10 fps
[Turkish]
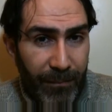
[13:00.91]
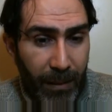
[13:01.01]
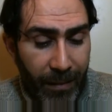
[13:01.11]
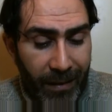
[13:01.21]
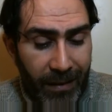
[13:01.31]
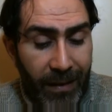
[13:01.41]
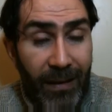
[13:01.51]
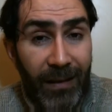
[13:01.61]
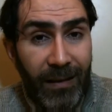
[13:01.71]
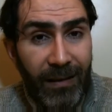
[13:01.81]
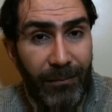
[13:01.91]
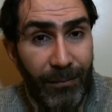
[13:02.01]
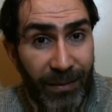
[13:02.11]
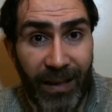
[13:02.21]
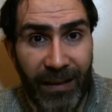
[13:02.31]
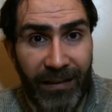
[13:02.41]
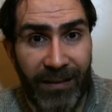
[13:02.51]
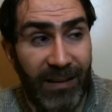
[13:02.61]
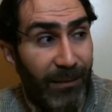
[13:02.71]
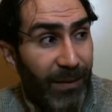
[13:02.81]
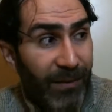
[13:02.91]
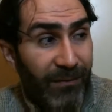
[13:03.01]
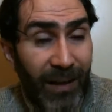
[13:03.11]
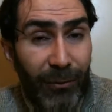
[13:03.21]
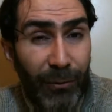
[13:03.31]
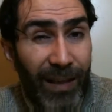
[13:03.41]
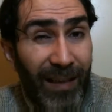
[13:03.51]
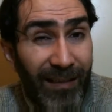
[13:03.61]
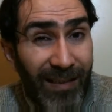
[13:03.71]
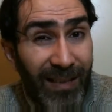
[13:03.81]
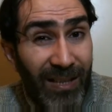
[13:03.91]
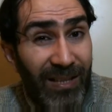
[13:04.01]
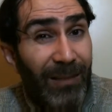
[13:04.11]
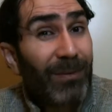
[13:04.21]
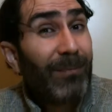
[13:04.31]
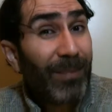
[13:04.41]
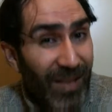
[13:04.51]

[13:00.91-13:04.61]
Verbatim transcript: Demek ki bir yalnızlığımız var. O yalnızlık içinde bir